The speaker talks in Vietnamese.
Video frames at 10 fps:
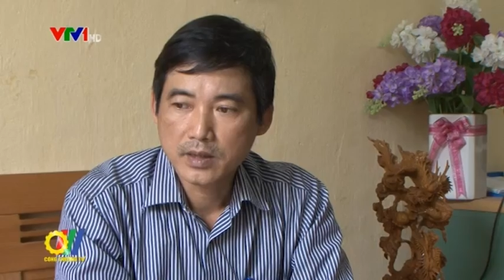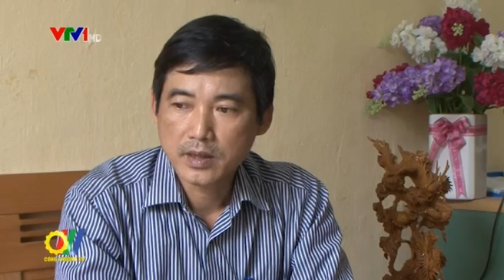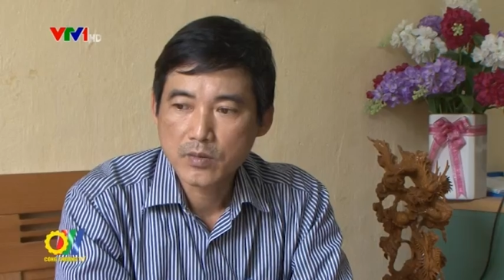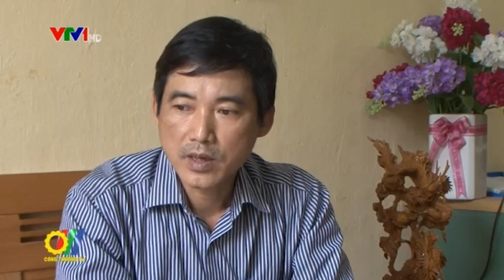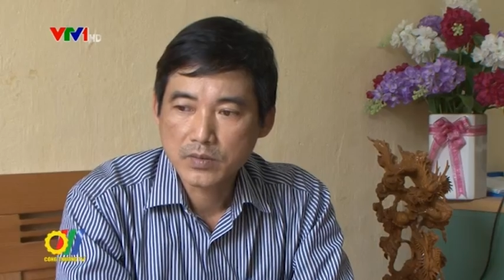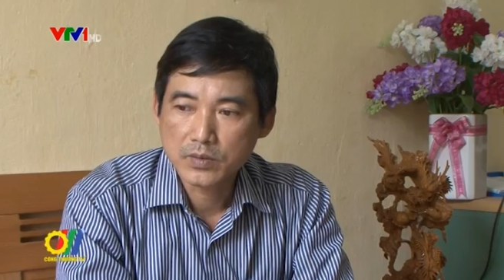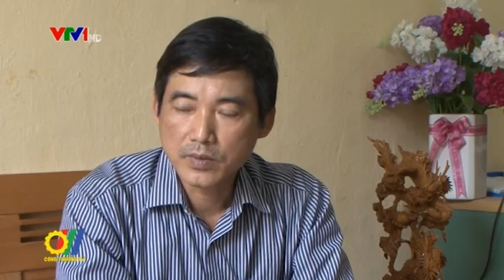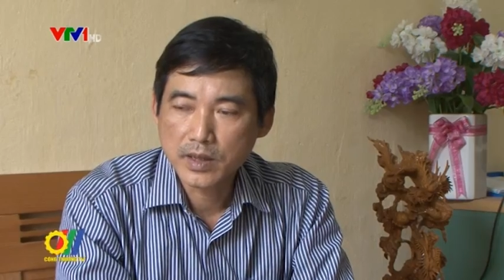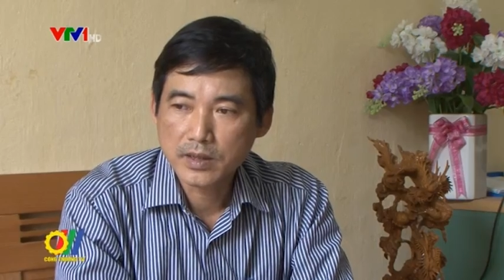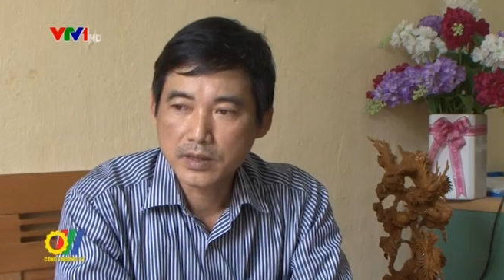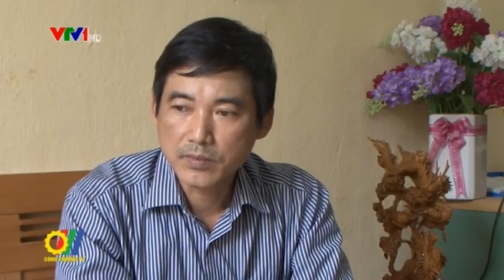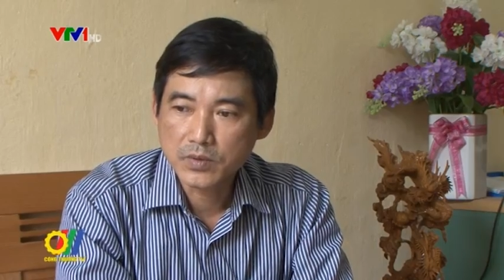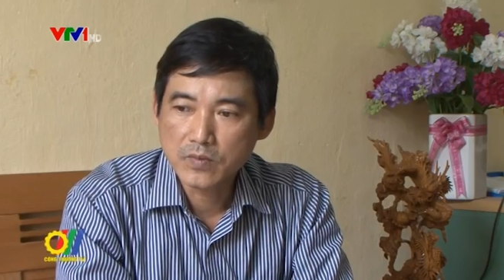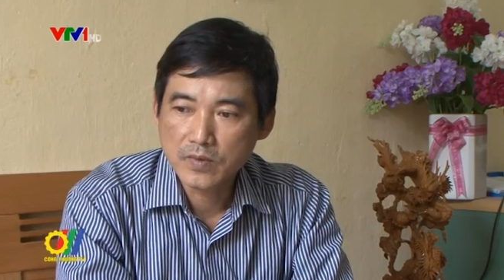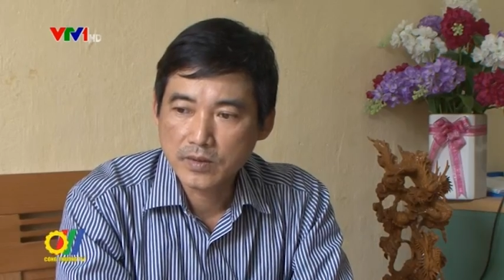Thì các hoạt động xúc tiến thì tập
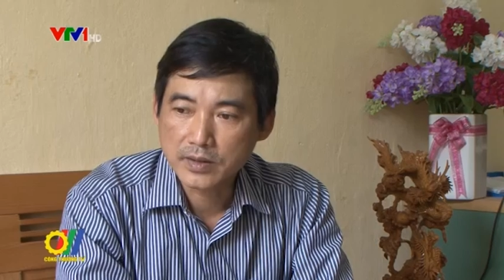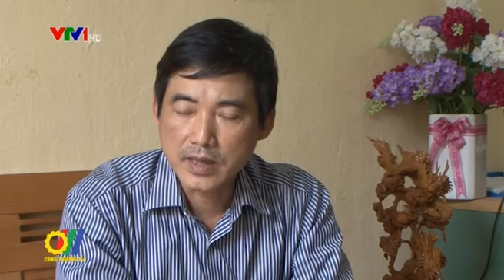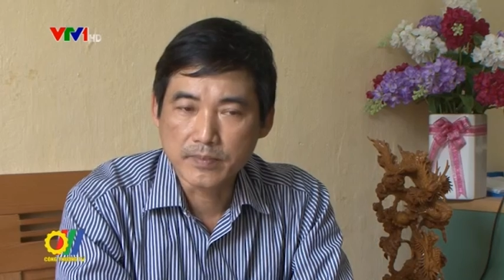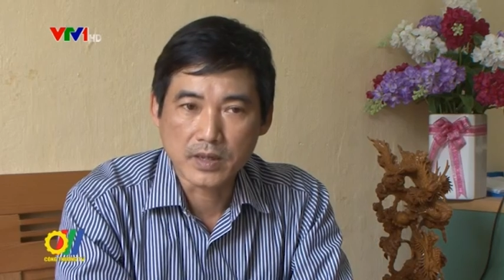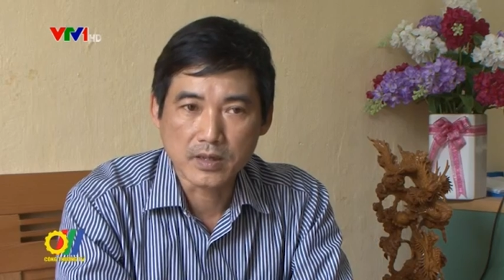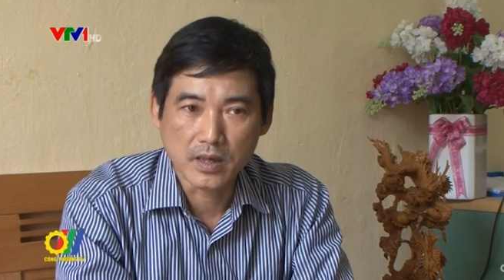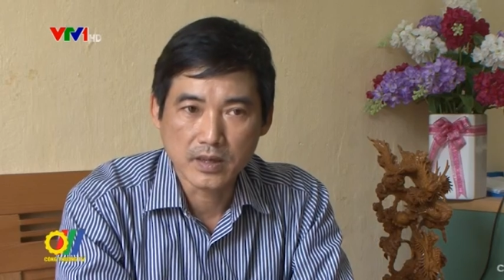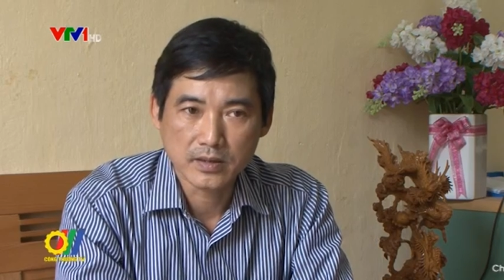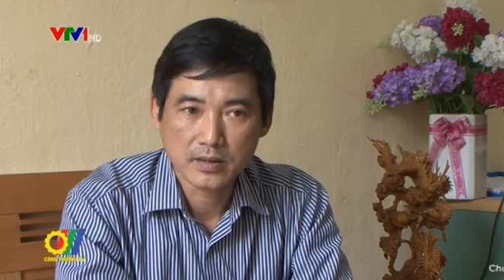trung vào tìm thị trường